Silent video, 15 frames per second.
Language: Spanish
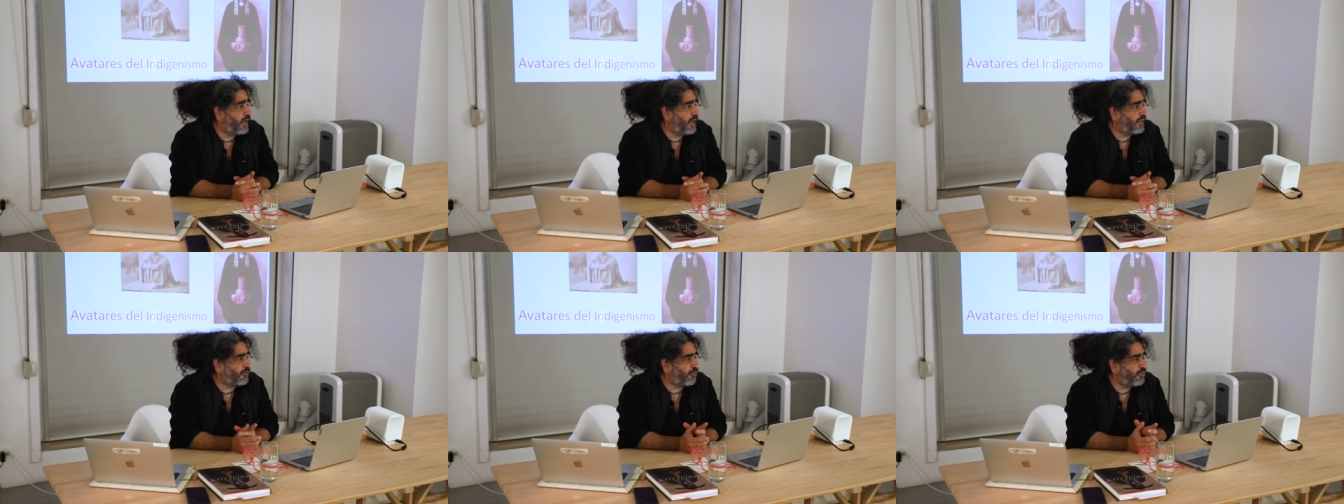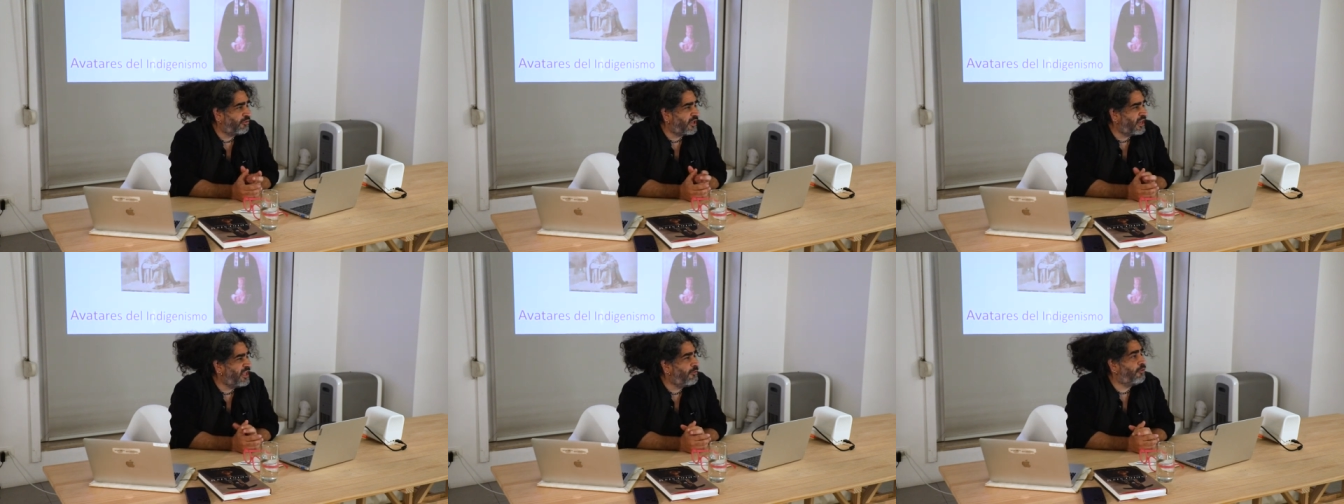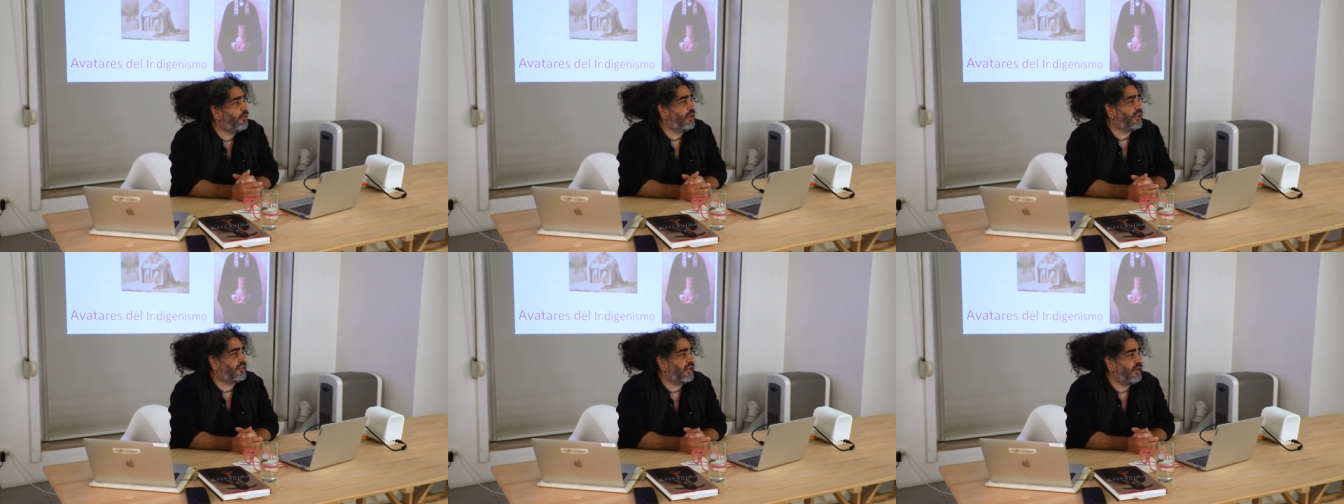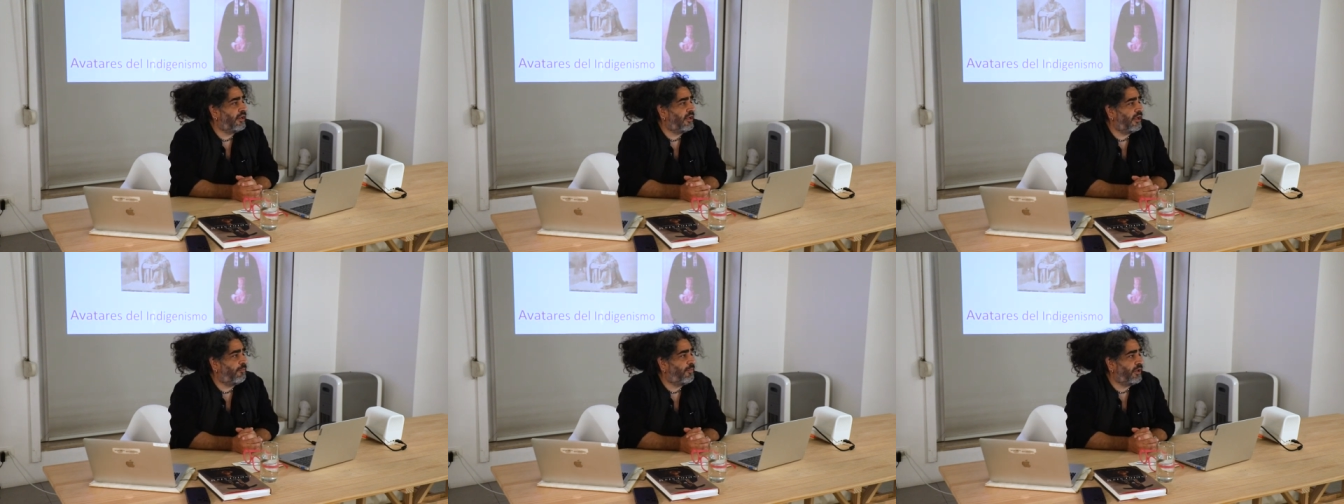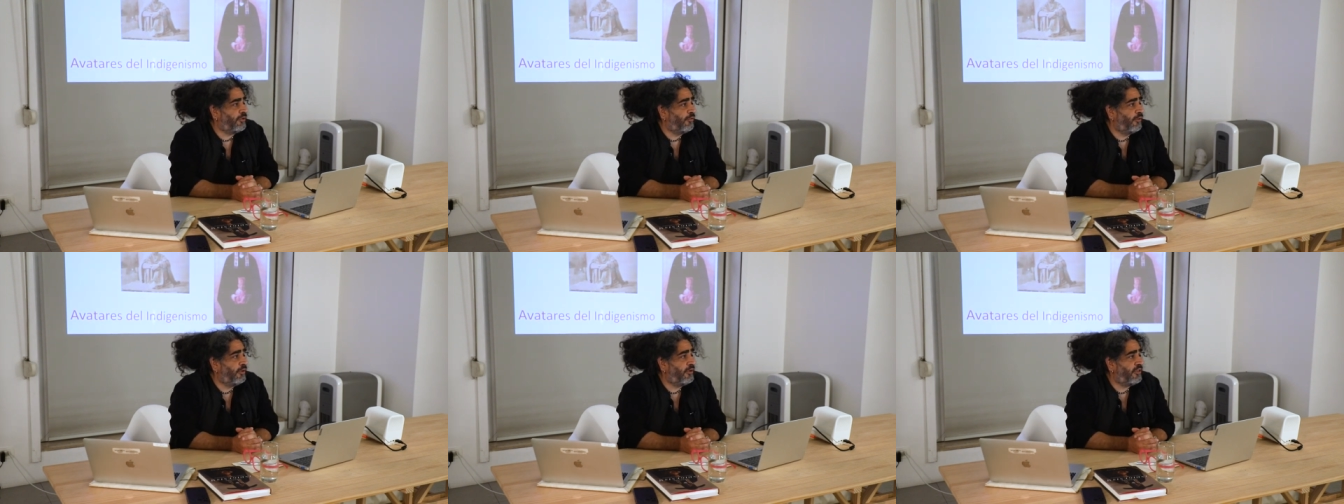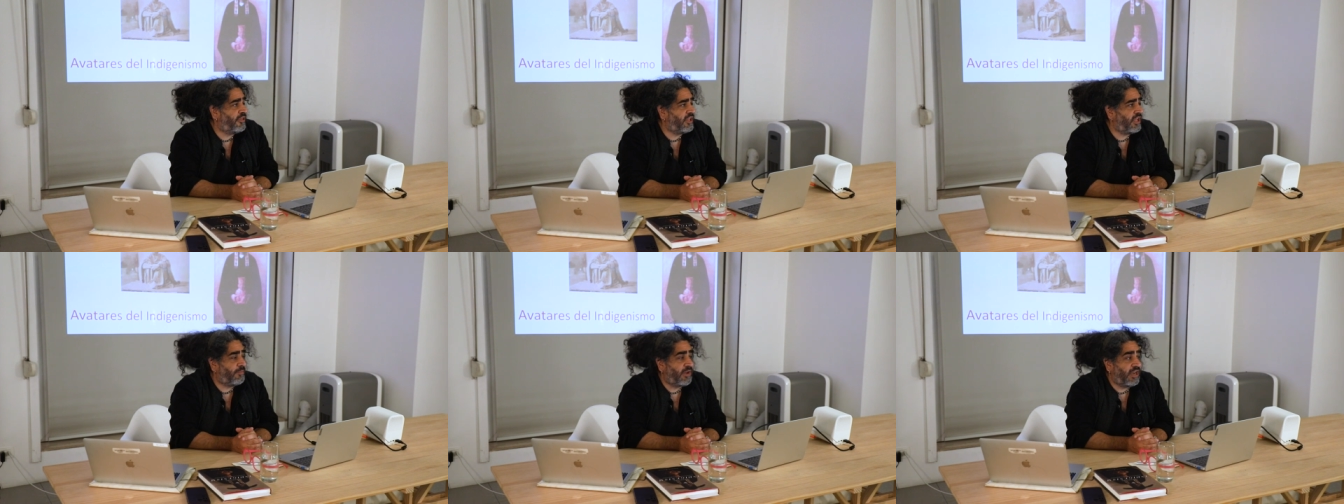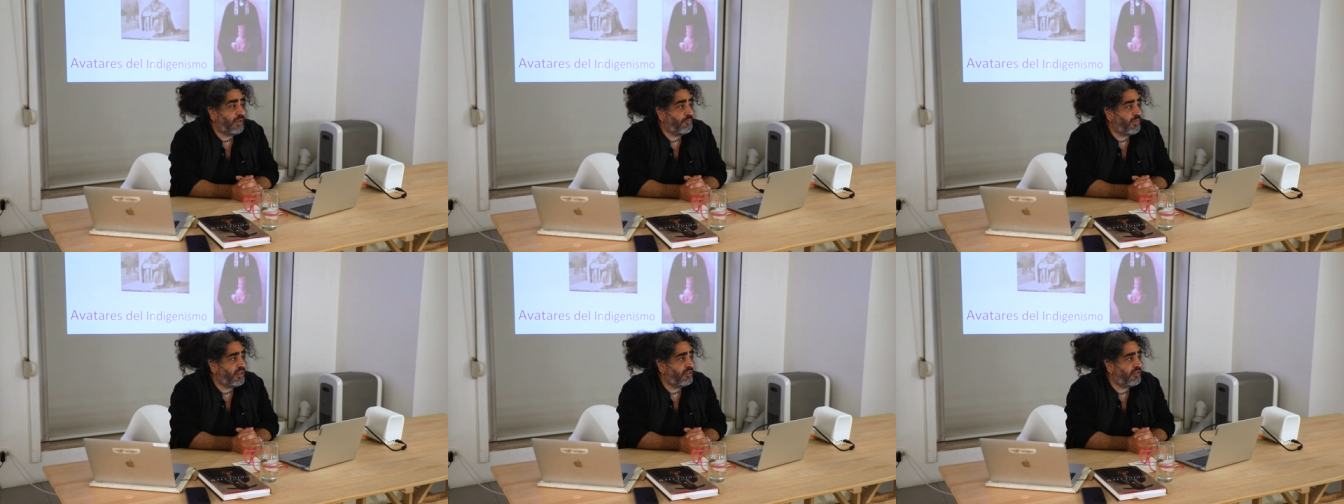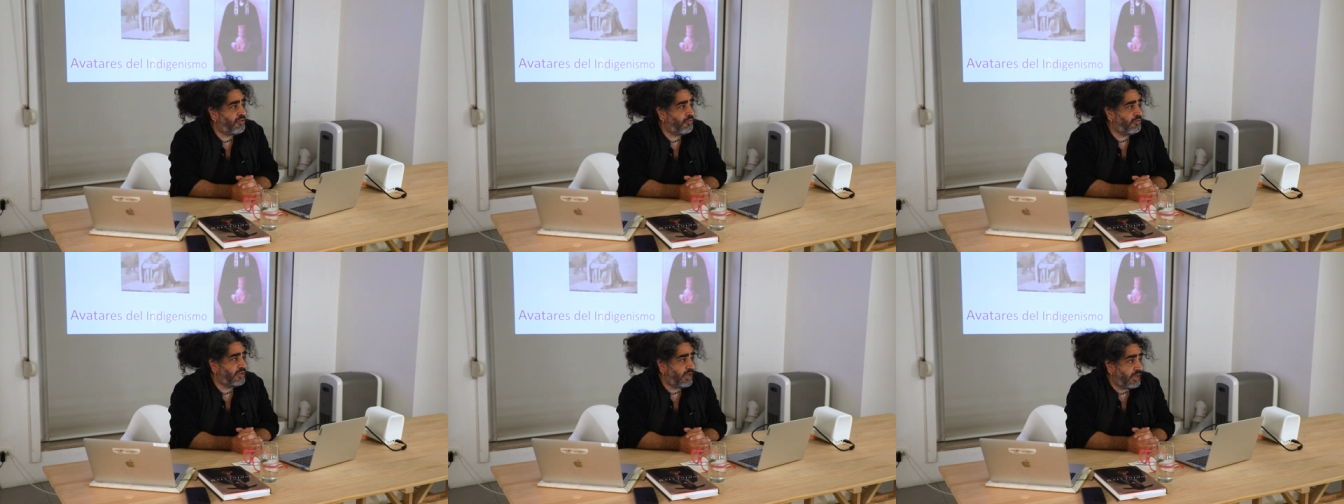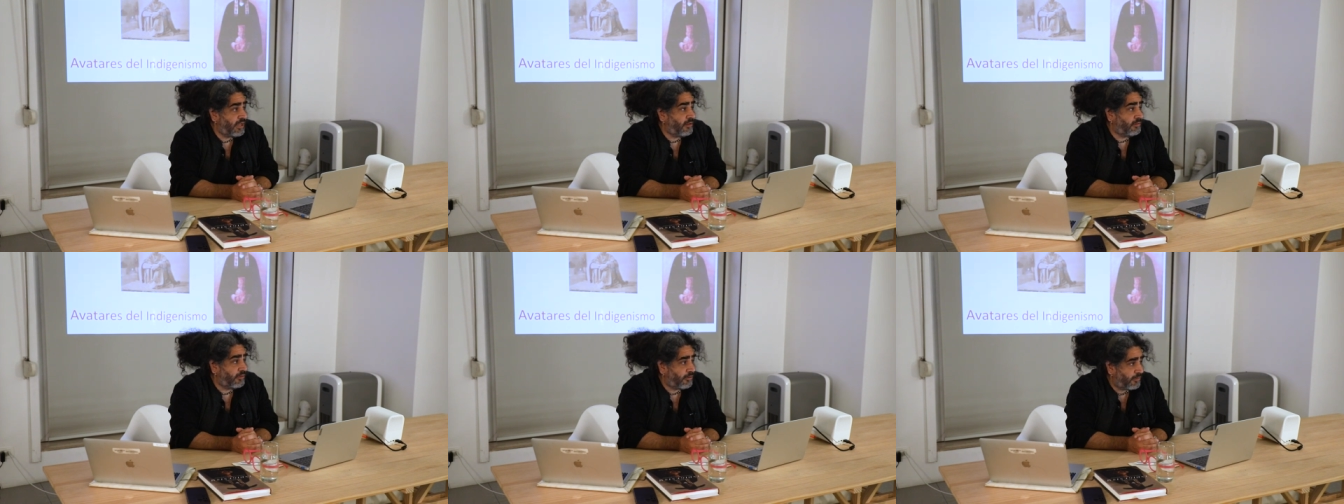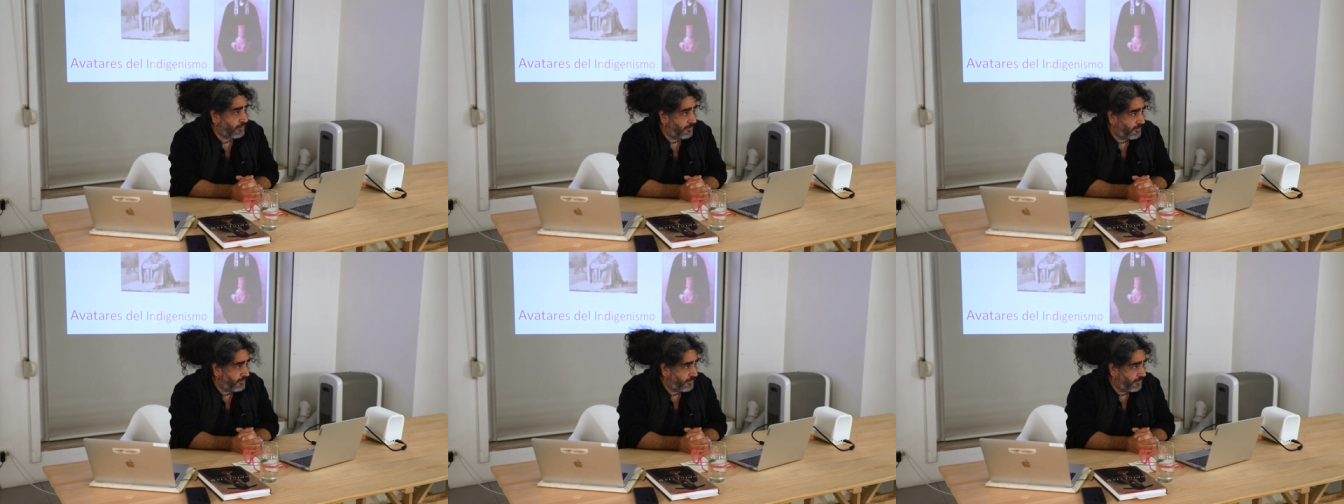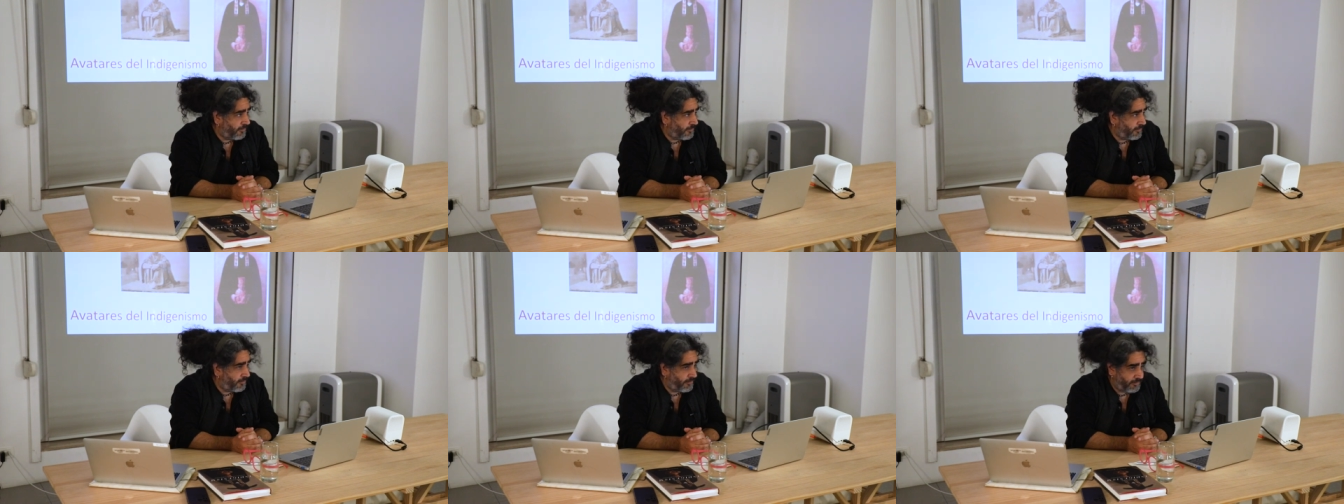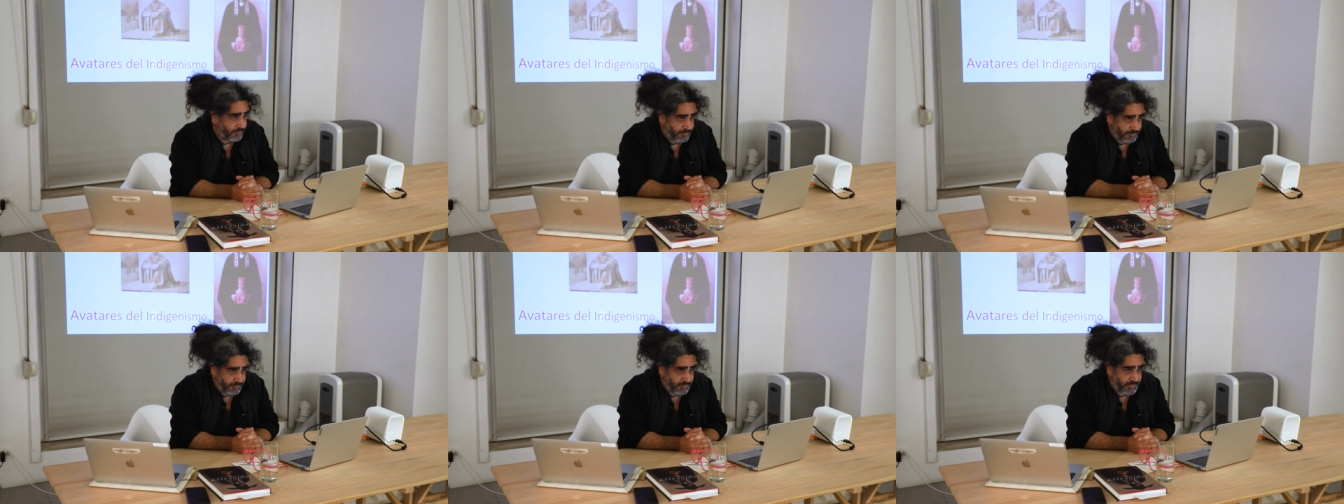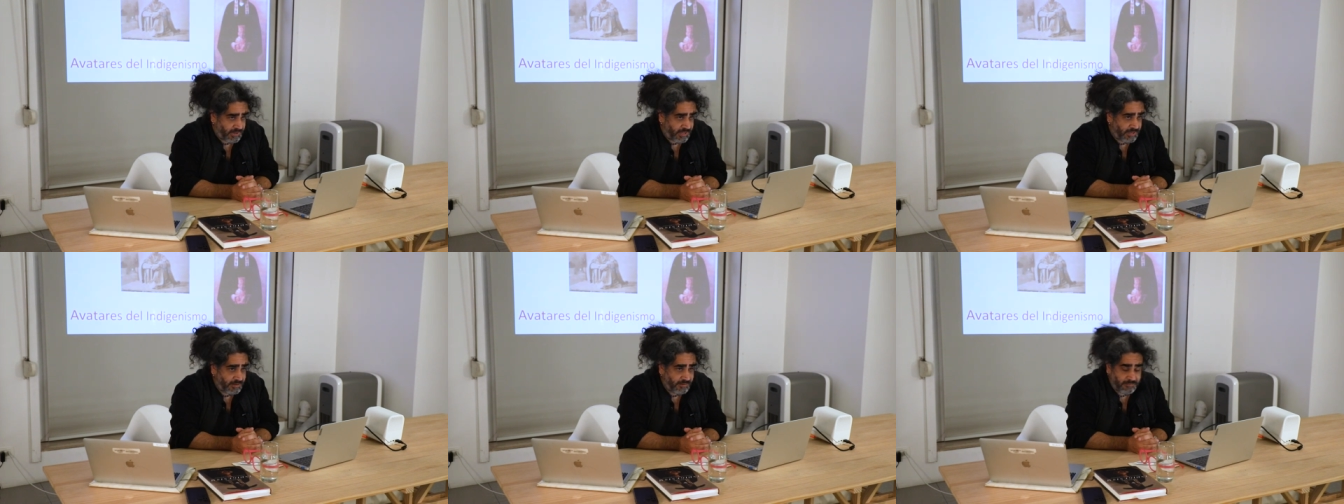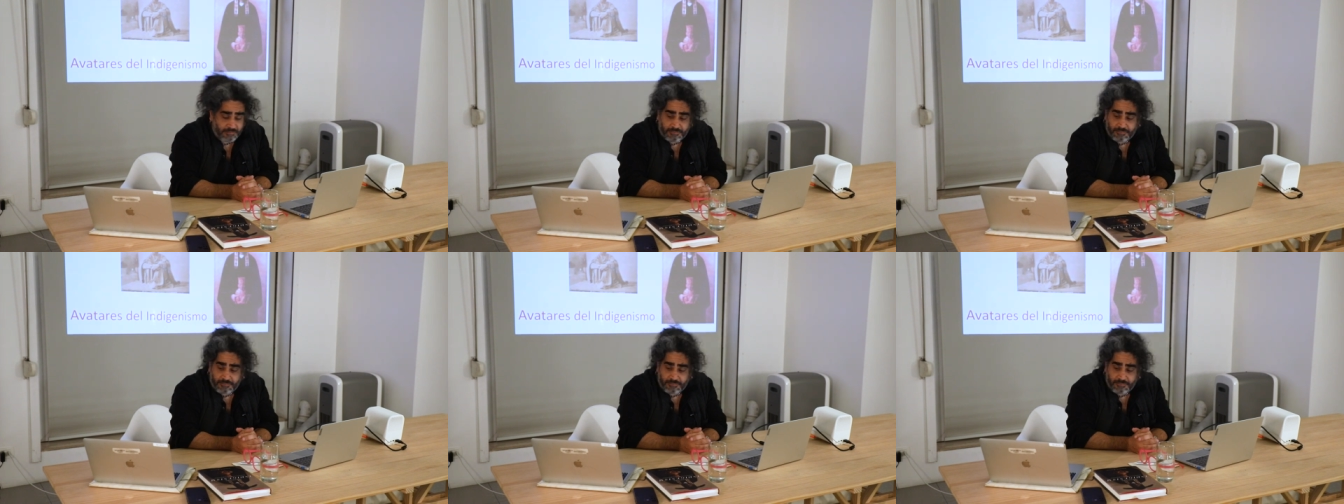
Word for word: La traducción del libro de Natalia en español se llama La Invención del Indio. ¿Okay?